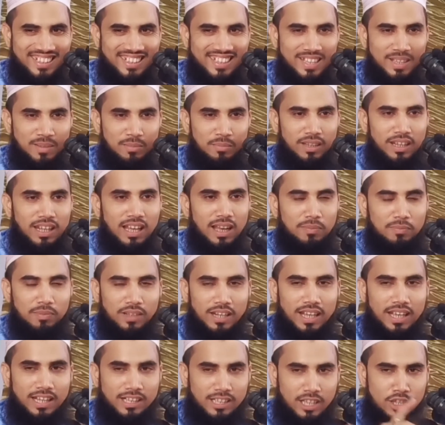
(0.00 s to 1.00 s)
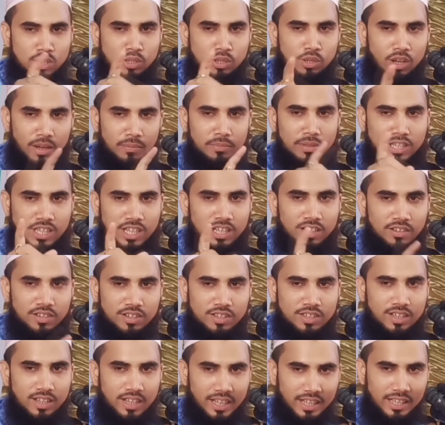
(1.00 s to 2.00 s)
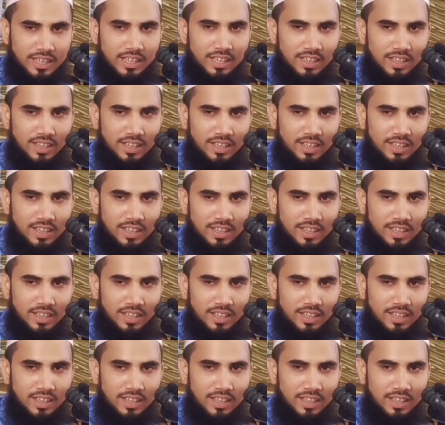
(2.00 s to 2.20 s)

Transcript: মানে আপনারা একটা স বেশি করছেন নাকি